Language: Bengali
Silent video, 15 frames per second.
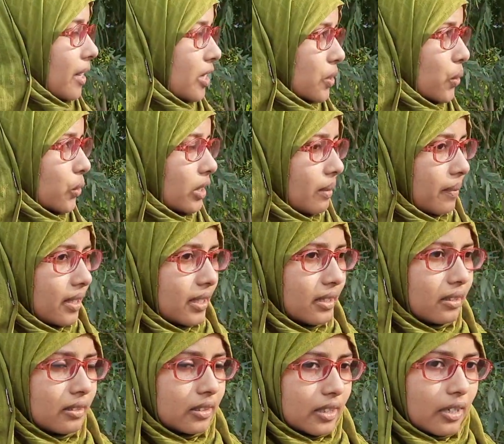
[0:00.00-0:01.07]
বিকাশ করতে পারে
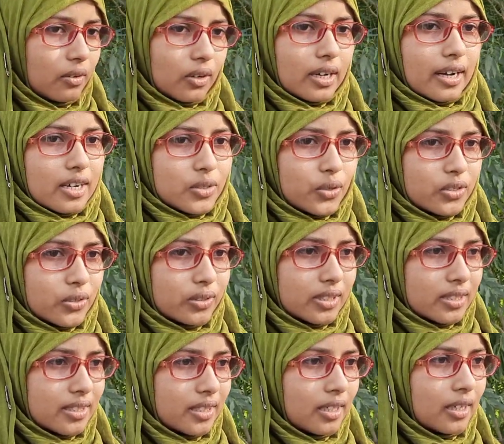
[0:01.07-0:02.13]
সেই লক্ষ্যে কাজ করে
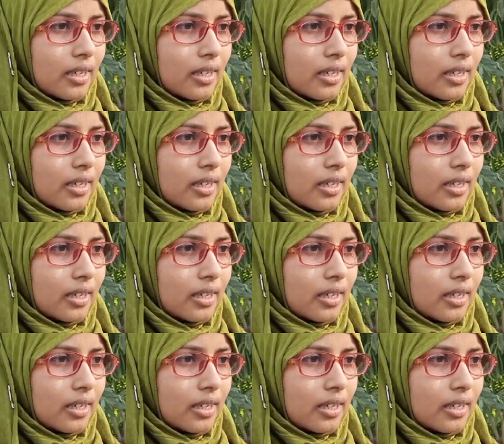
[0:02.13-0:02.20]
চলতেছি